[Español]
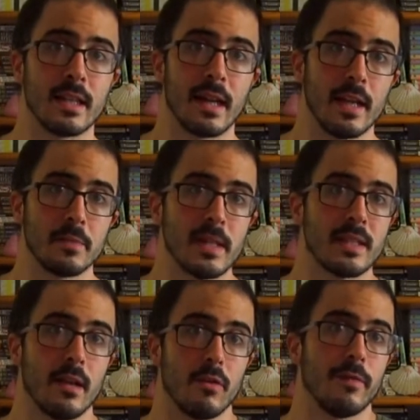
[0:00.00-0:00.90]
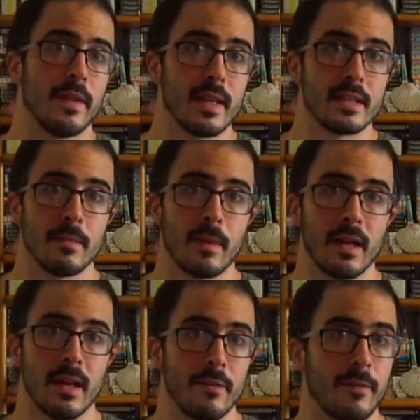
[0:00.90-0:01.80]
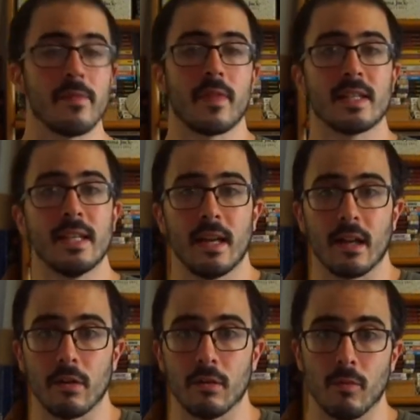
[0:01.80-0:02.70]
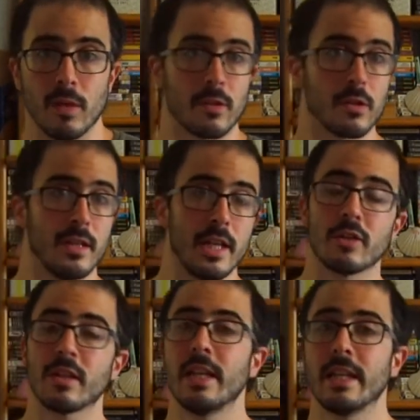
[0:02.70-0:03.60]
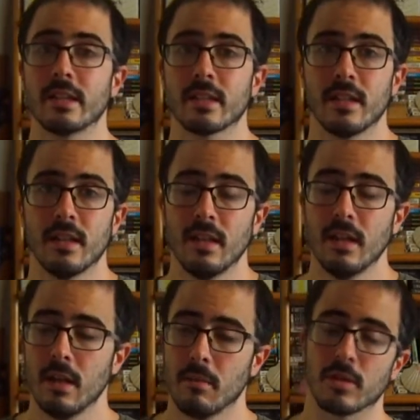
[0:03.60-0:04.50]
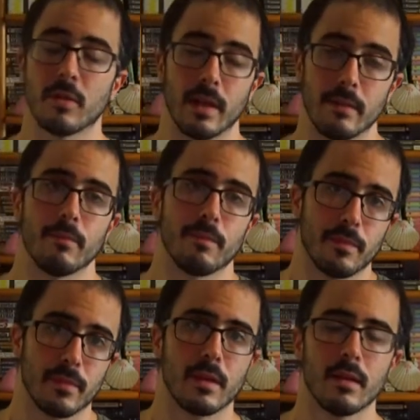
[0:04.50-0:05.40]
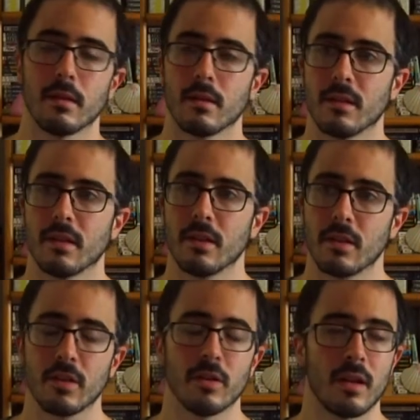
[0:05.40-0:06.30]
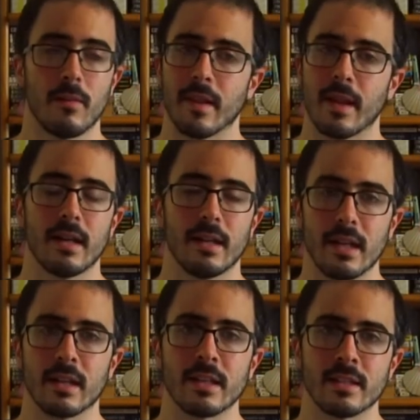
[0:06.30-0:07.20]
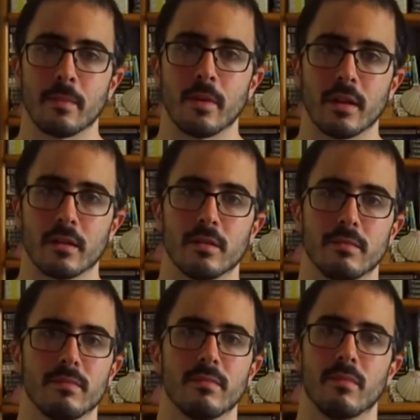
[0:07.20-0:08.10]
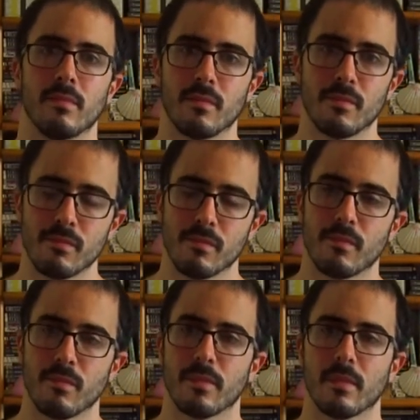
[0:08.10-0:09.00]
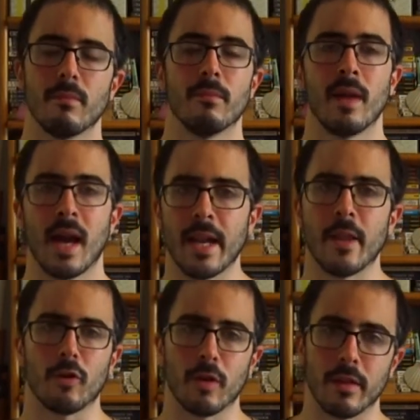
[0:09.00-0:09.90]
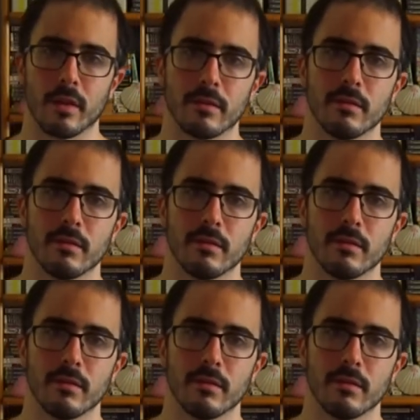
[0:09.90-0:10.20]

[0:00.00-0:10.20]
queréis pasar un fin de semana de fantasía con vuestros niños y niñas, pues hombre, yo la verdad es que este proyecto me ha ganado el corazón.